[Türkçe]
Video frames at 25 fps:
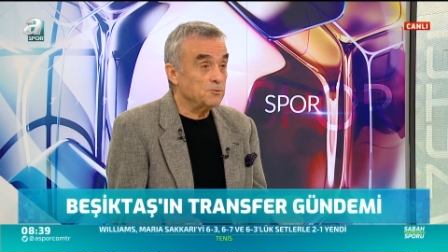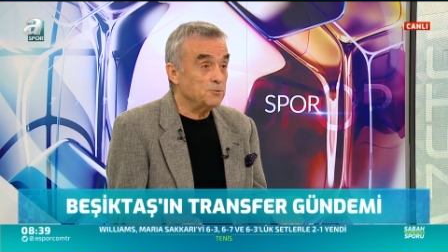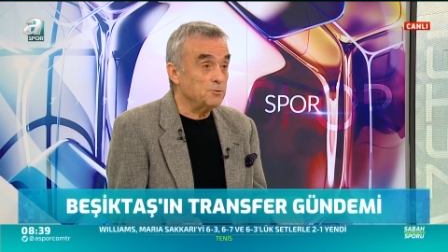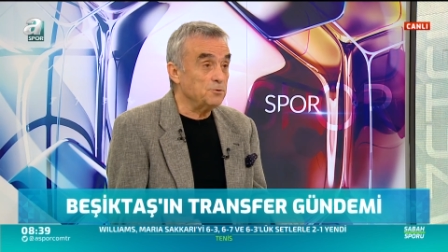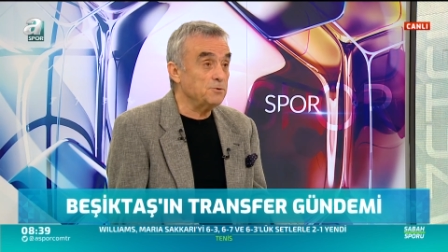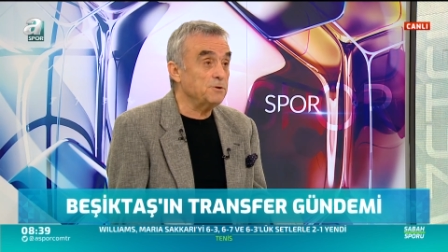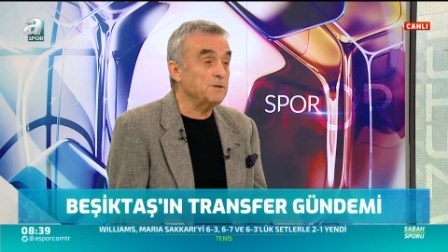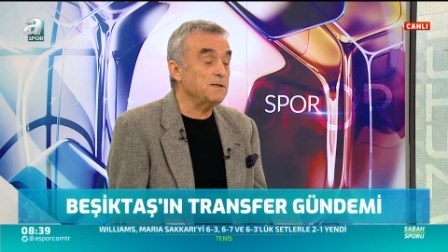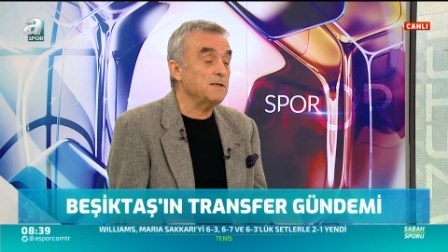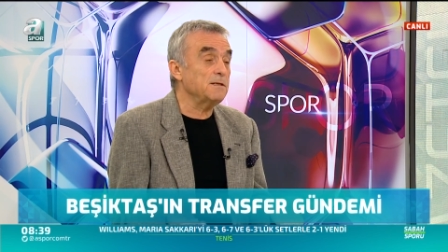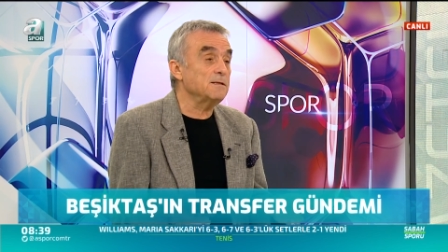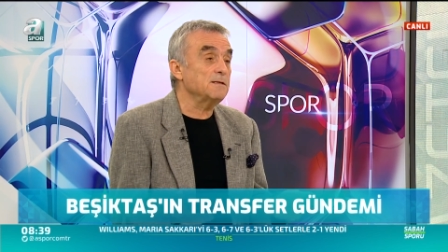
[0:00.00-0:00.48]

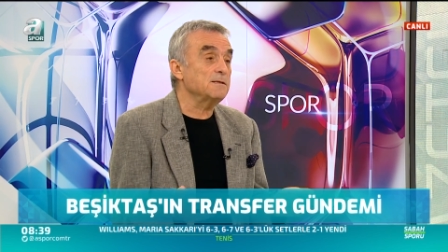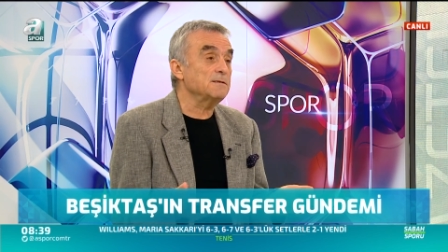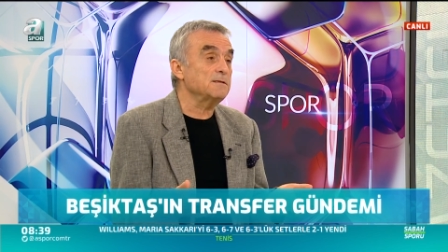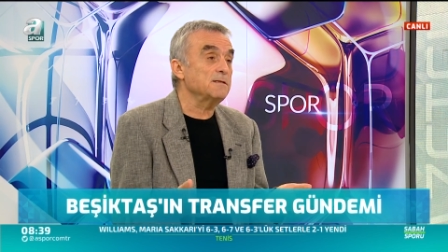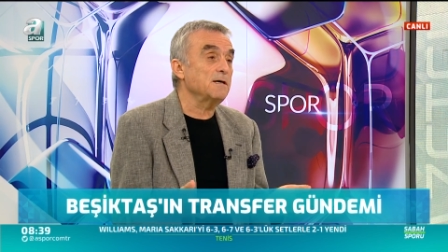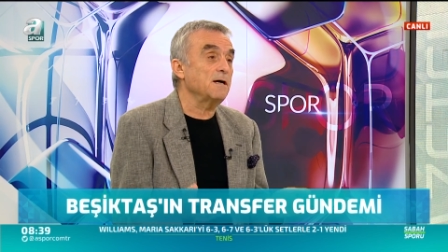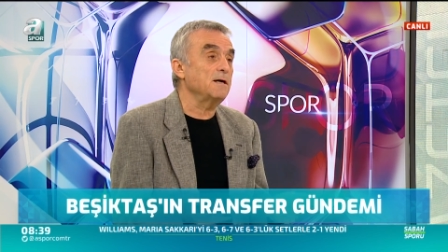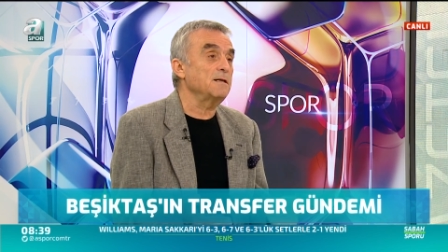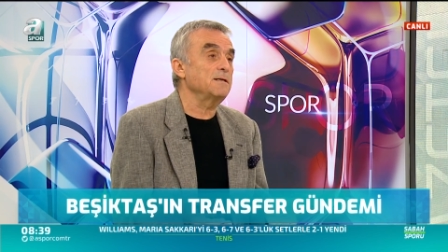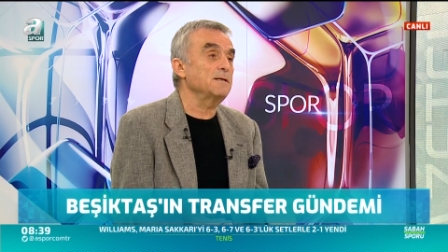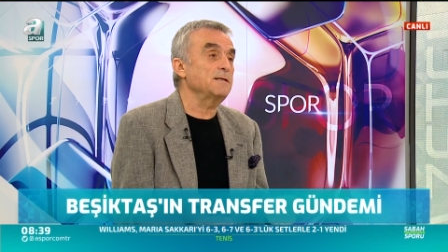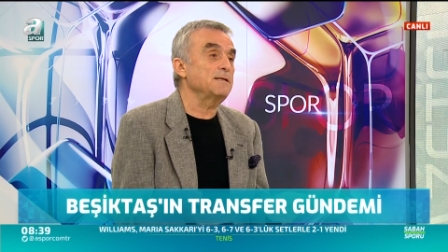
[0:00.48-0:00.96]
Türkiye'de
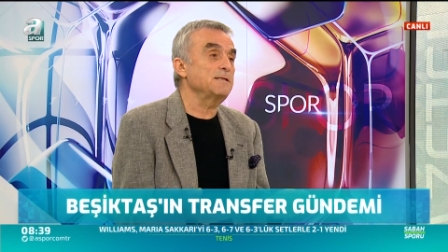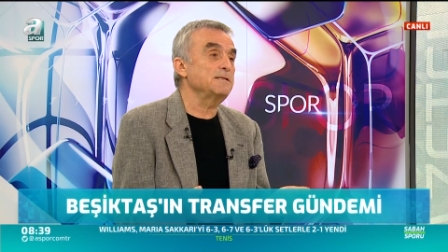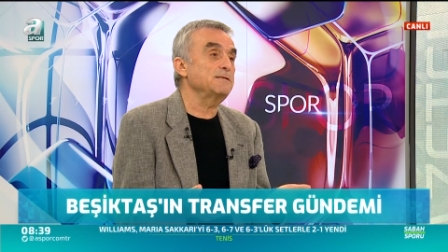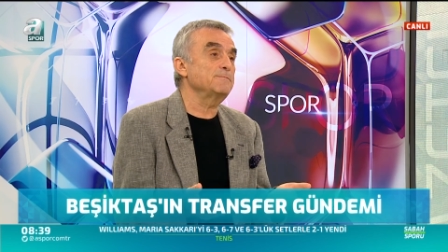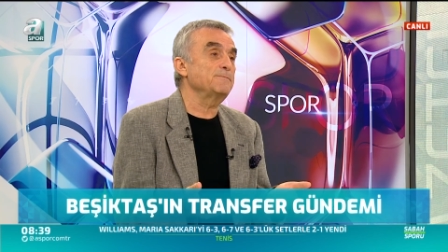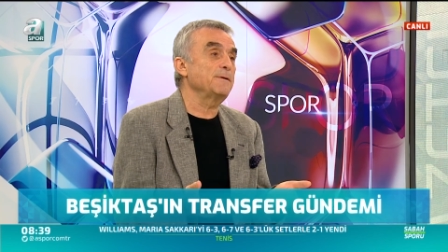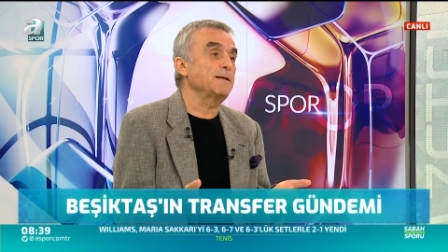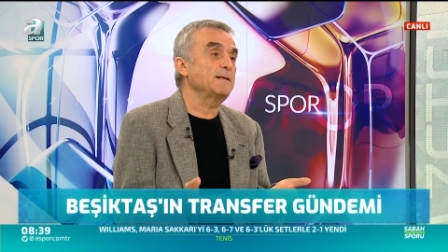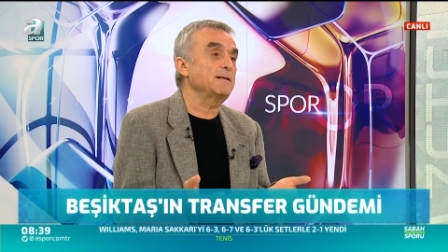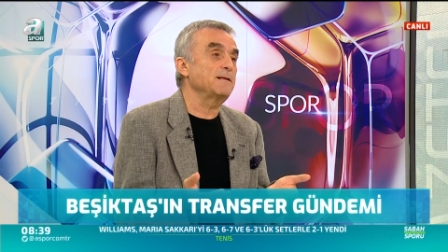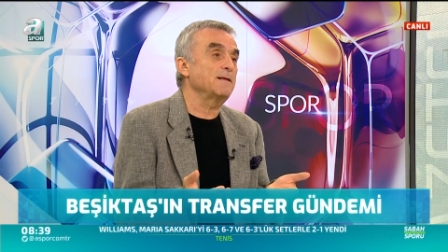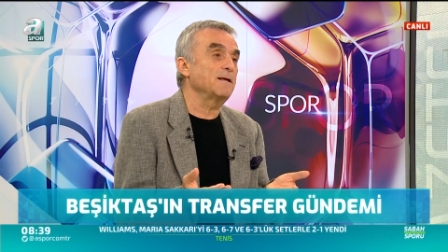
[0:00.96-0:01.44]
sağlık
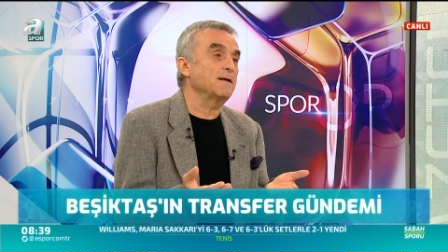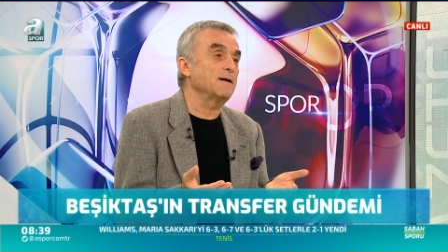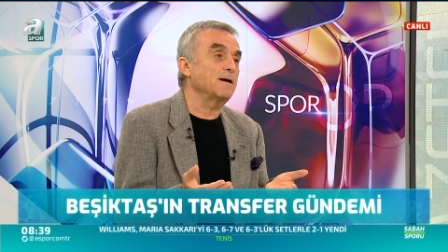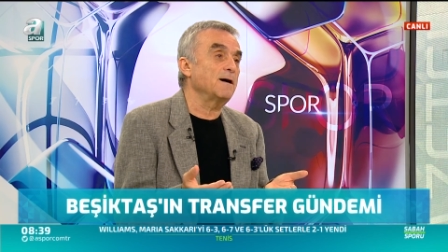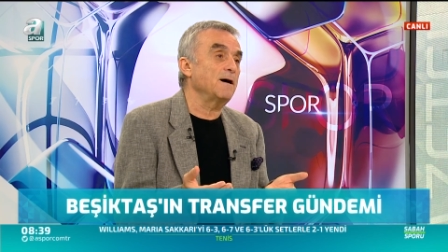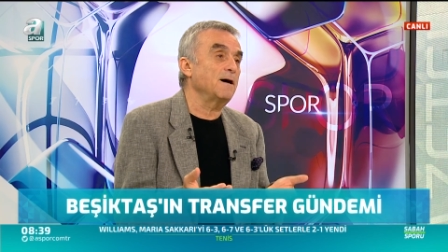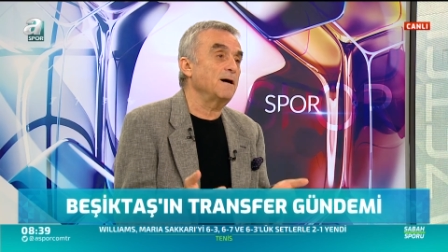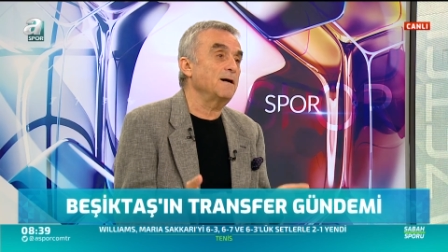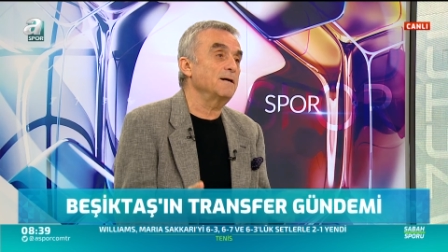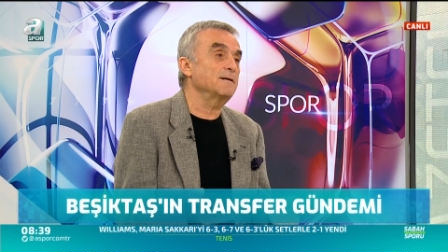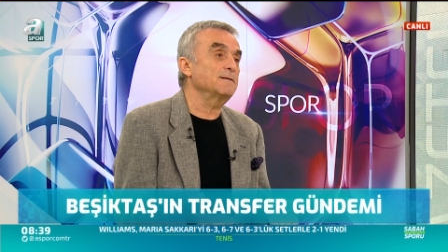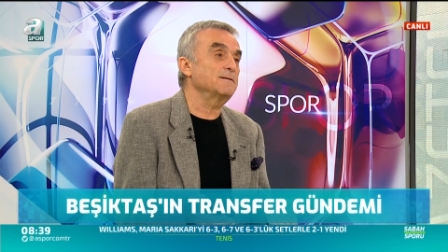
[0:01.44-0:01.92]

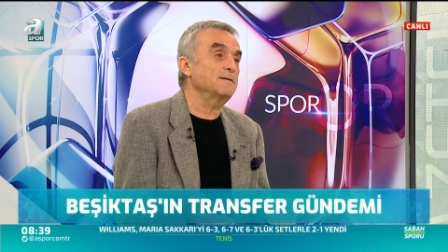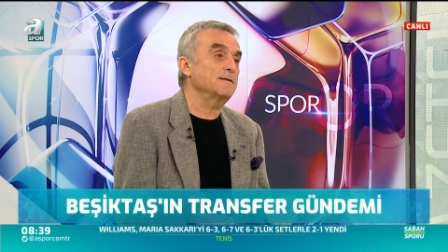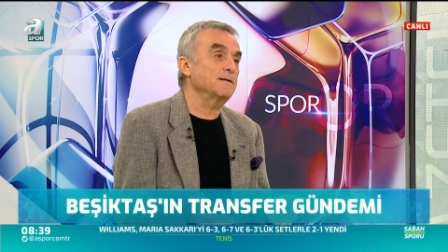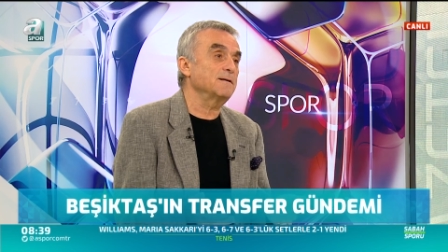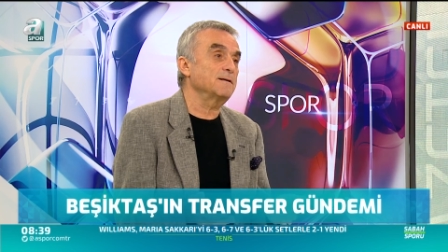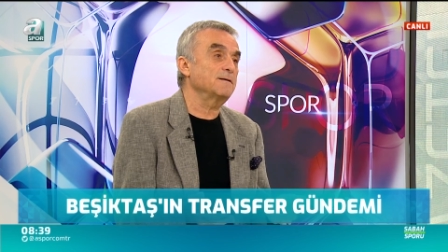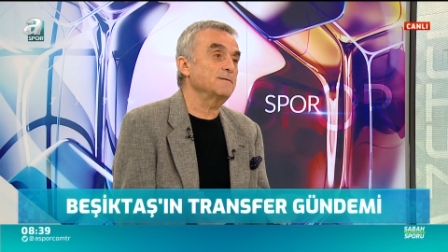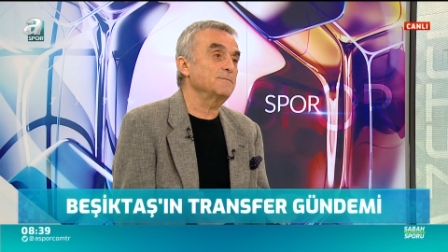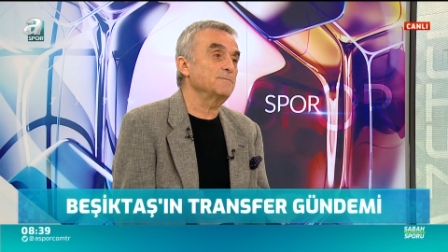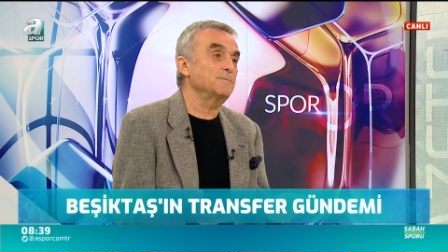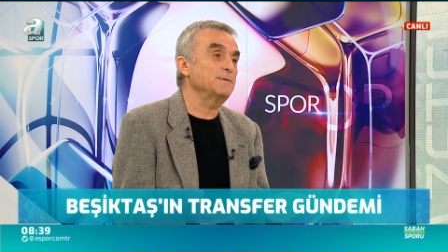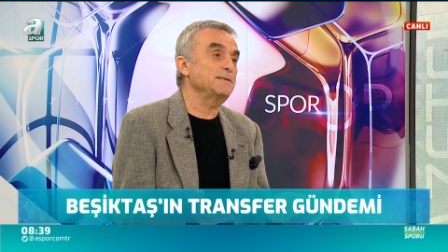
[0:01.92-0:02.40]
hizmetleri artık